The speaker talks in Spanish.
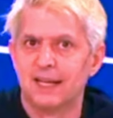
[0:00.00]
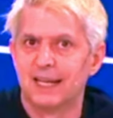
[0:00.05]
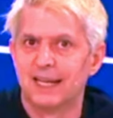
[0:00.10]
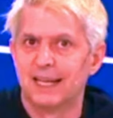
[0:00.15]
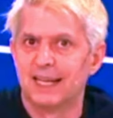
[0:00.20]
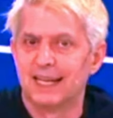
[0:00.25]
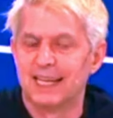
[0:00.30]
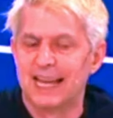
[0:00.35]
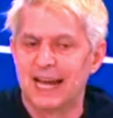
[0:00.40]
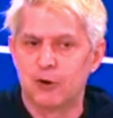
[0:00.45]

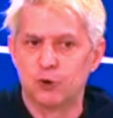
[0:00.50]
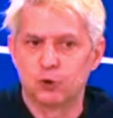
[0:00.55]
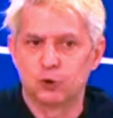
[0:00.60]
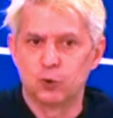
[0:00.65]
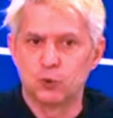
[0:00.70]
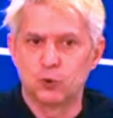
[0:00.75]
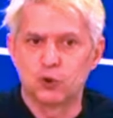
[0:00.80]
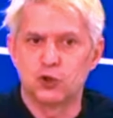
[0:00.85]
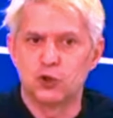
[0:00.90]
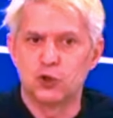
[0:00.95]
eh, la
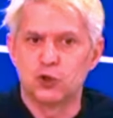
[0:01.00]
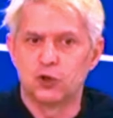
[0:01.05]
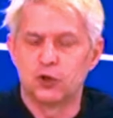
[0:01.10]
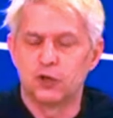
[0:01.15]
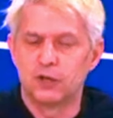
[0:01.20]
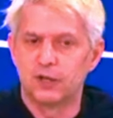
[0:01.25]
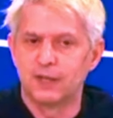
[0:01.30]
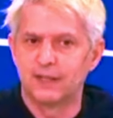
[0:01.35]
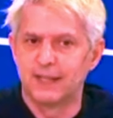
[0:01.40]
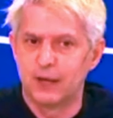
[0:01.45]

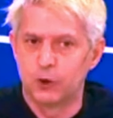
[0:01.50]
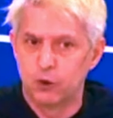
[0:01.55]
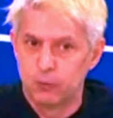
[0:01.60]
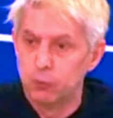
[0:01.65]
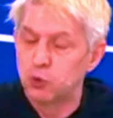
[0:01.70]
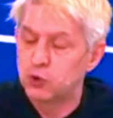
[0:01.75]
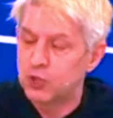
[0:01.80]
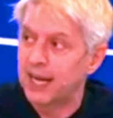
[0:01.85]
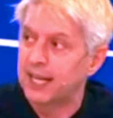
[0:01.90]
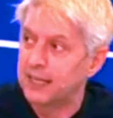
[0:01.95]
construcción dejó
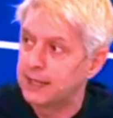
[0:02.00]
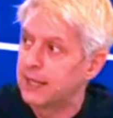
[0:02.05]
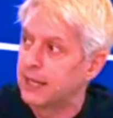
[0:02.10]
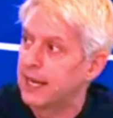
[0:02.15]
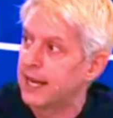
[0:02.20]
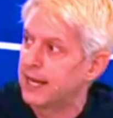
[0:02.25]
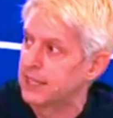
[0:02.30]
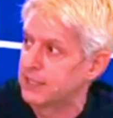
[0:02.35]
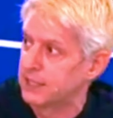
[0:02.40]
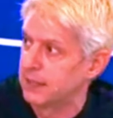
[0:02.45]
mucha gente en
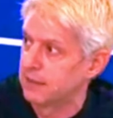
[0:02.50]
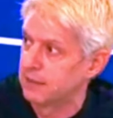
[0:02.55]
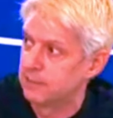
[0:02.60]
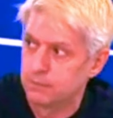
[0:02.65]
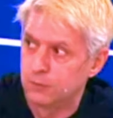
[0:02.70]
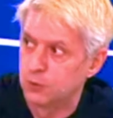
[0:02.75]
la calle,